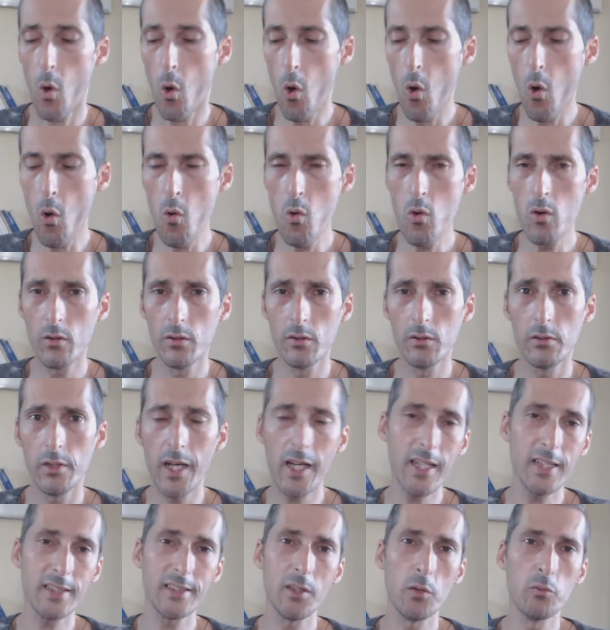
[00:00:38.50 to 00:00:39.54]
Ou
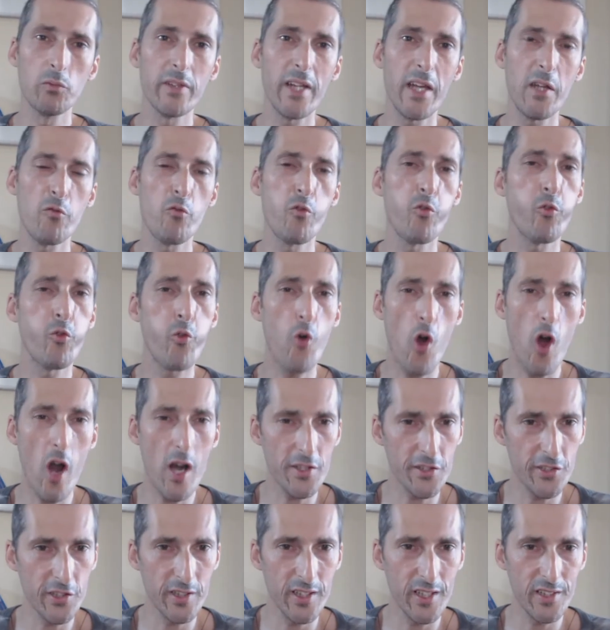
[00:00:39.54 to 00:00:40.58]
elas não têm o
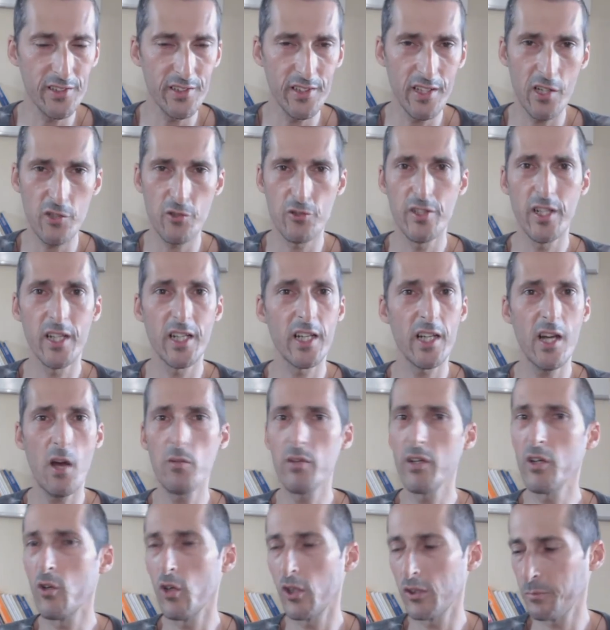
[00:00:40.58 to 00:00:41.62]
forte desejo de criar
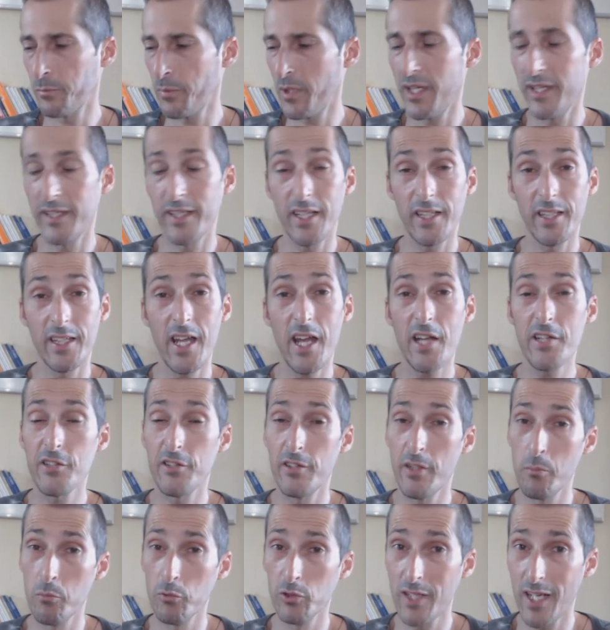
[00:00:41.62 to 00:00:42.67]
um negócio pela
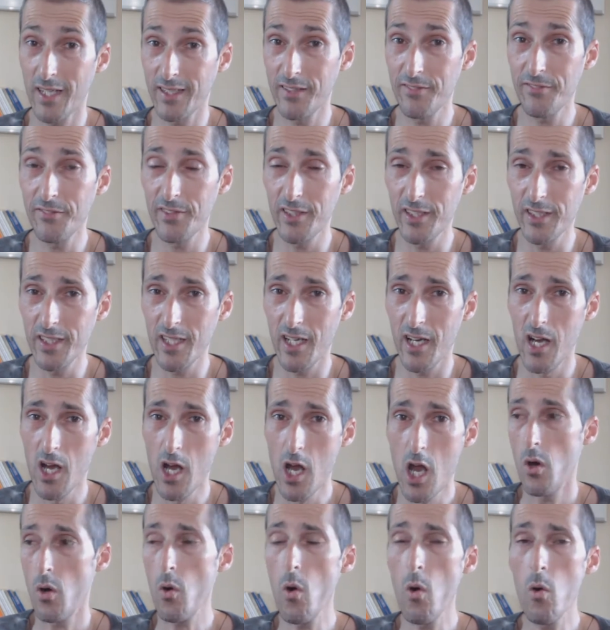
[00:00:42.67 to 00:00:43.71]
internet, de mudar de vida,
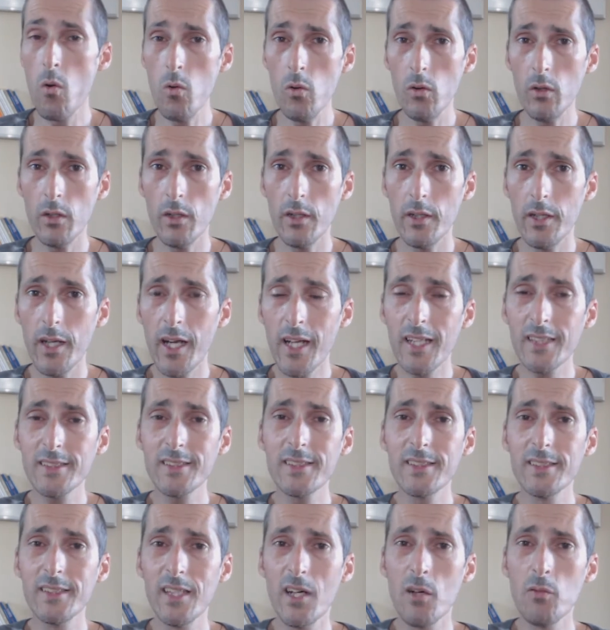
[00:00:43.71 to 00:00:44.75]
ou
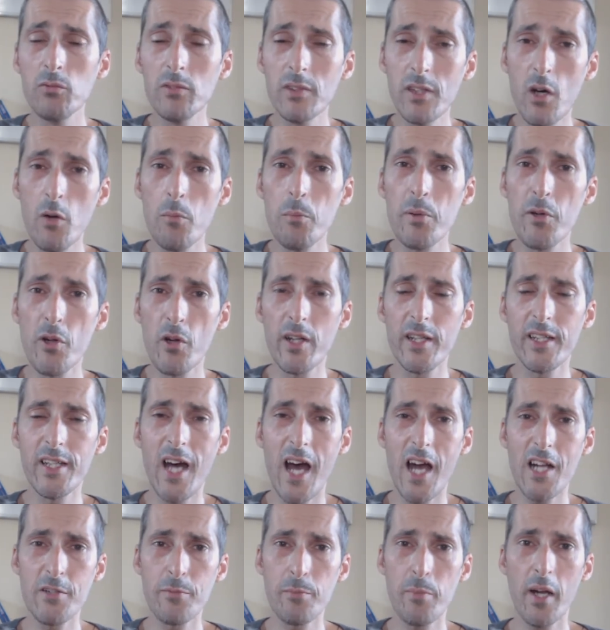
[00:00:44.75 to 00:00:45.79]
elas não dão
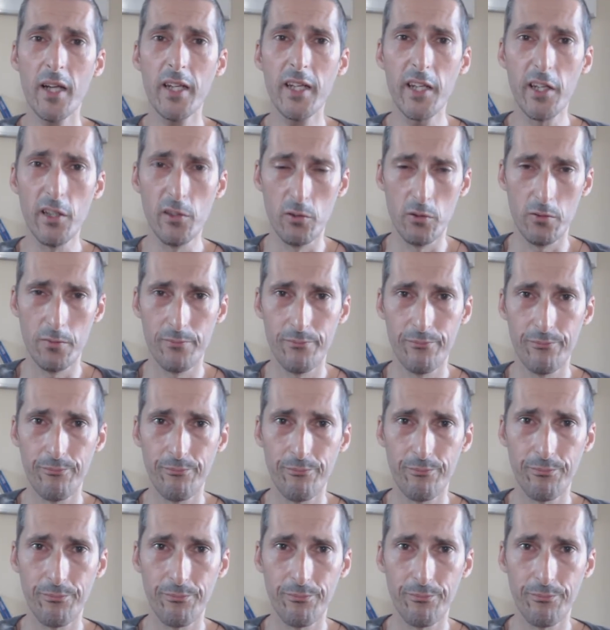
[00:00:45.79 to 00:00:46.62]
prioridade para aquilo.